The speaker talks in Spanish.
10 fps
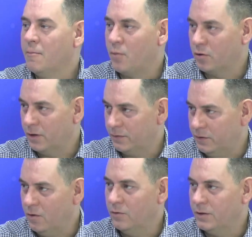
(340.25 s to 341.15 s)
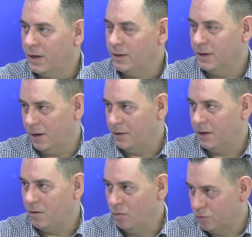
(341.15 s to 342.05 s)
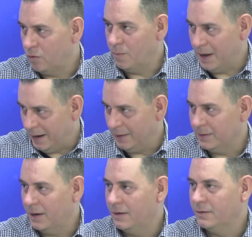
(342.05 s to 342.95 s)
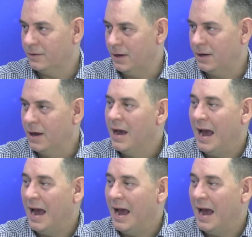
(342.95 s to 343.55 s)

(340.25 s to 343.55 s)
protección de, control parental, ¿sí?